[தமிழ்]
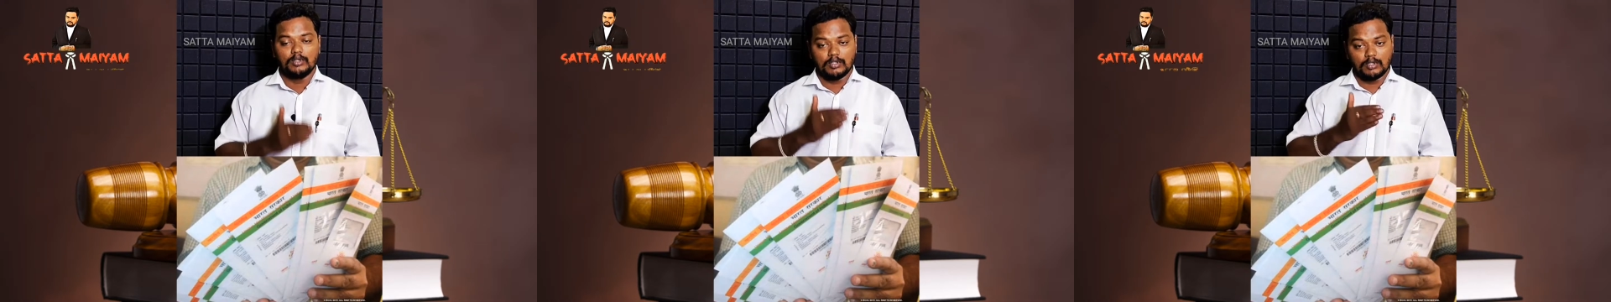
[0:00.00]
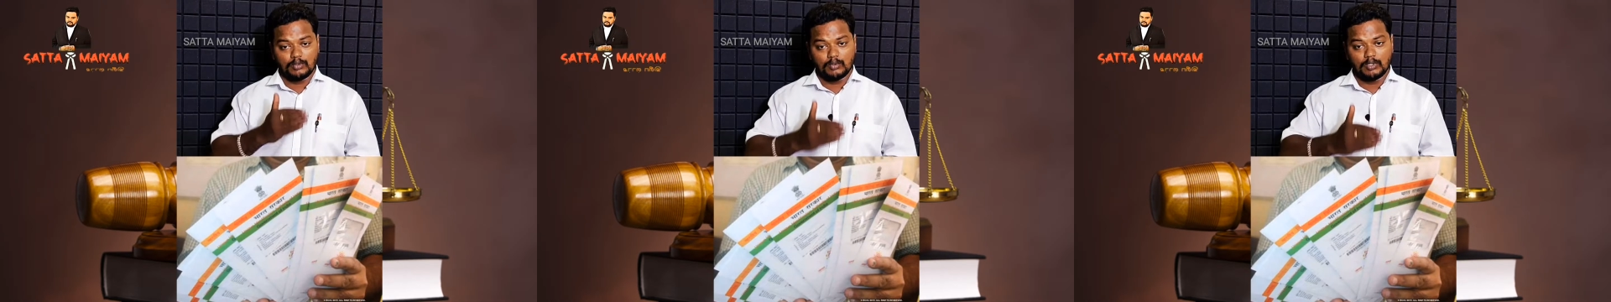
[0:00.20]

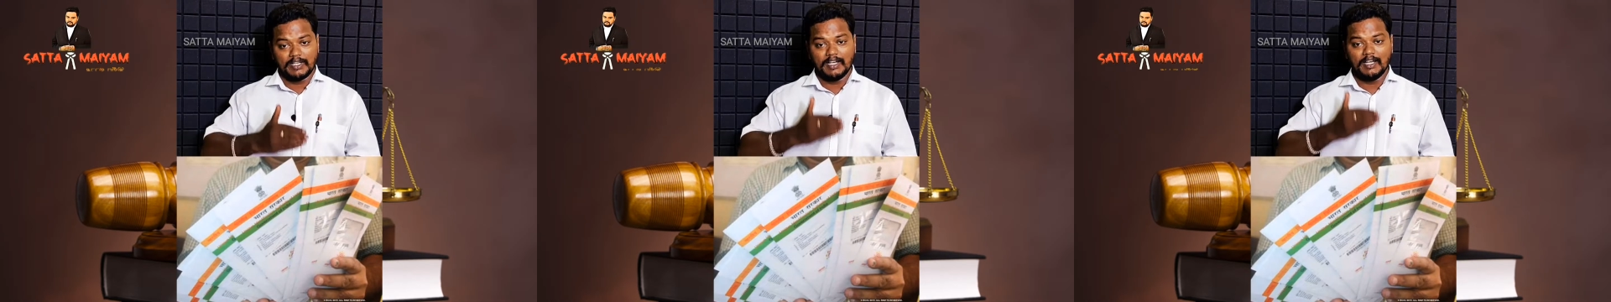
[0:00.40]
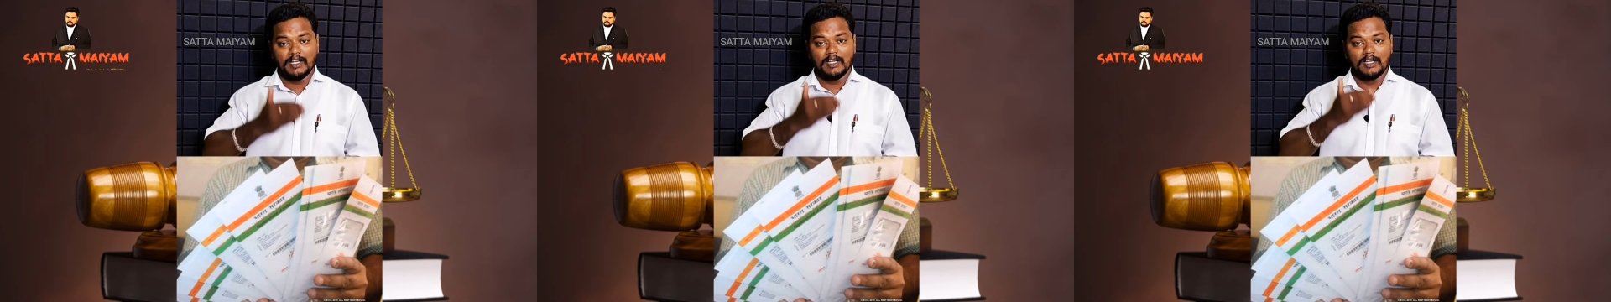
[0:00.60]

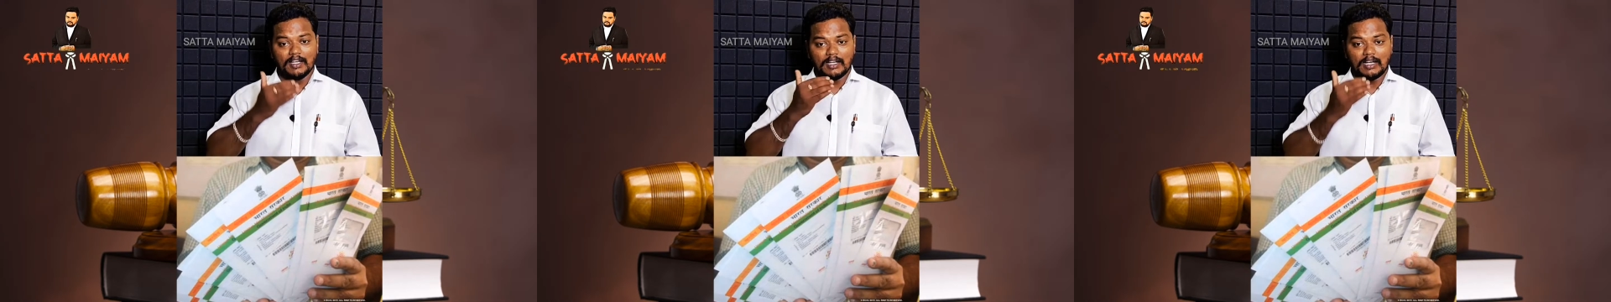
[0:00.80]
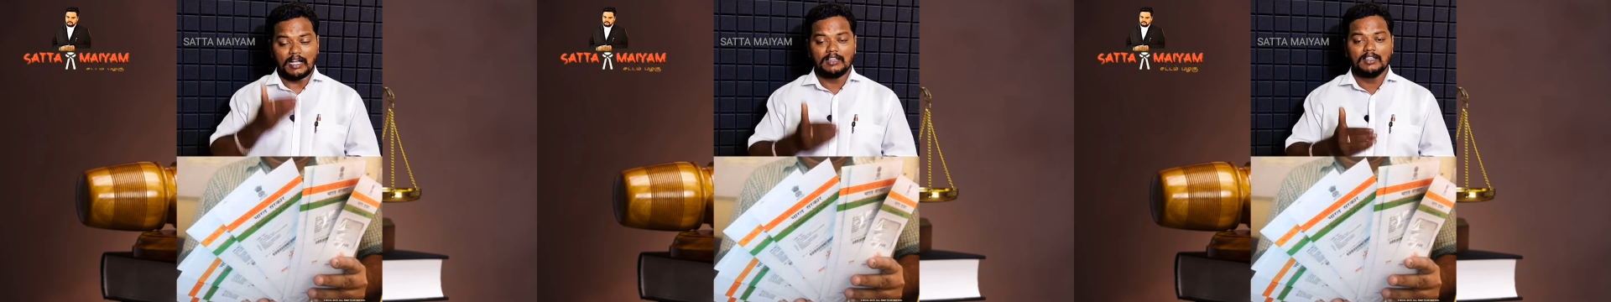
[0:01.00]
கொடுக்கக்கூடிய
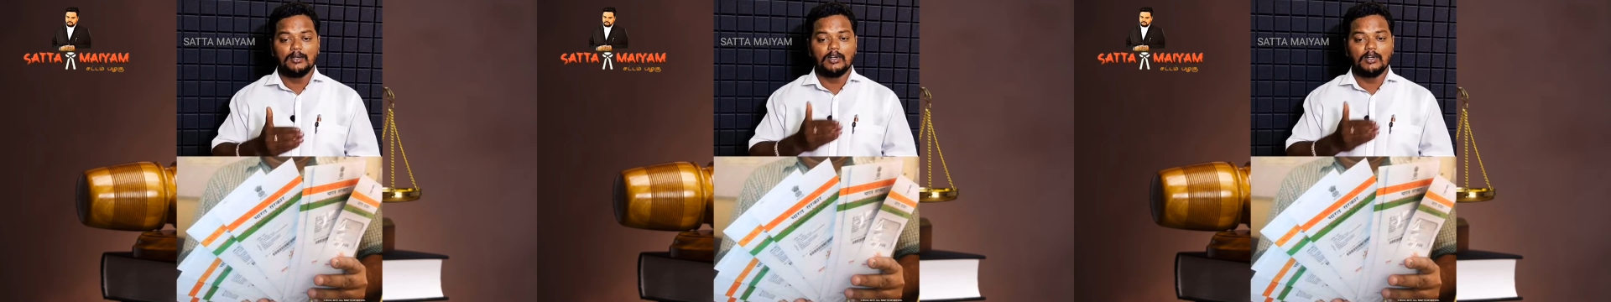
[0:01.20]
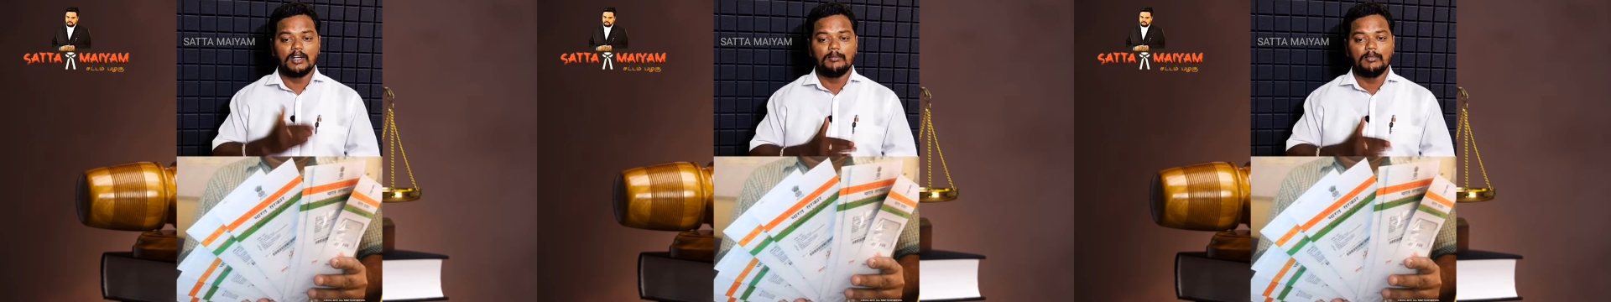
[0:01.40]
அந்த
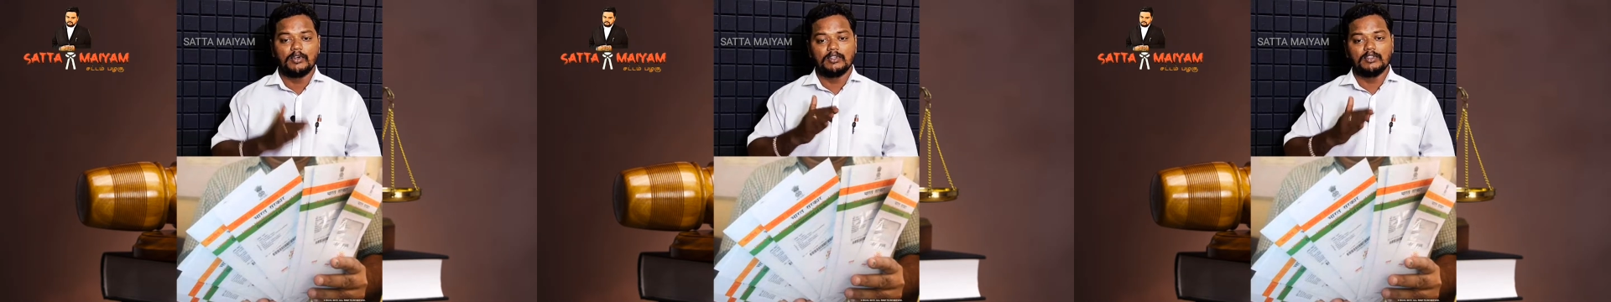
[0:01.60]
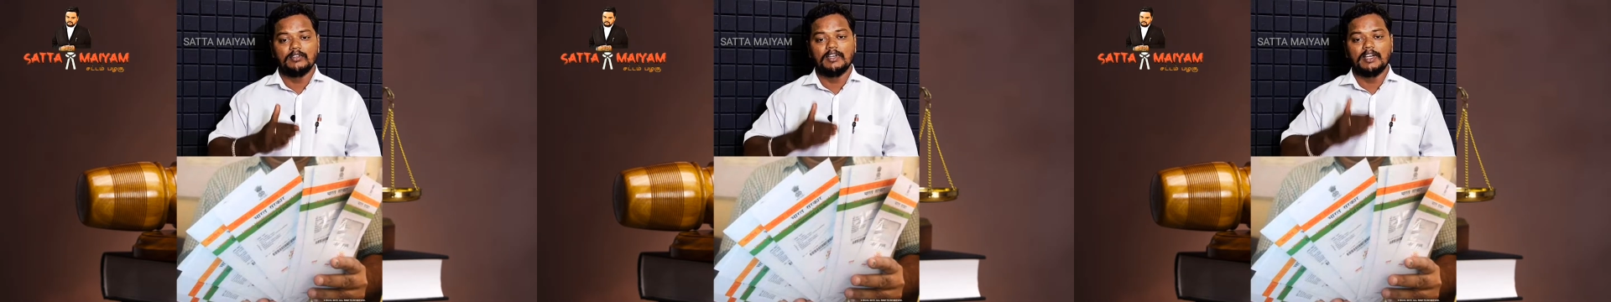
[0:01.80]
ஒரு
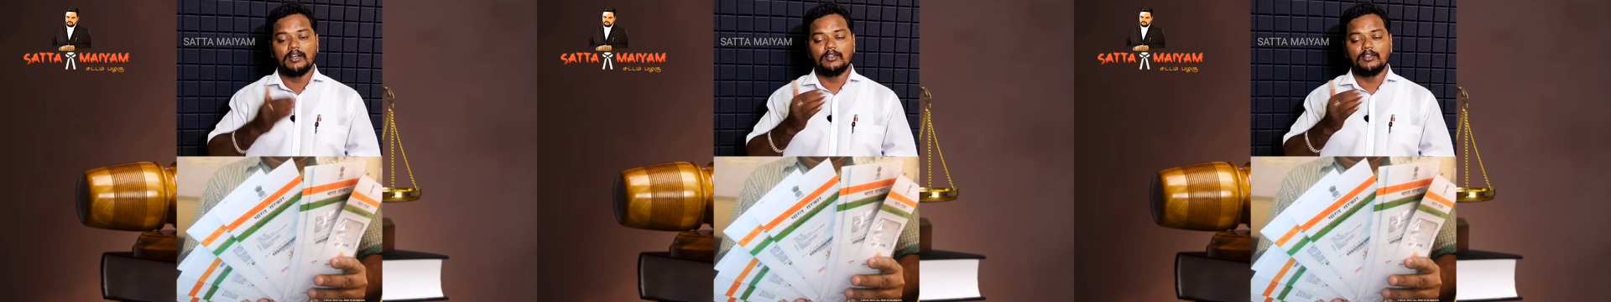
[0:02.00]
நம்பர் வந்து வேற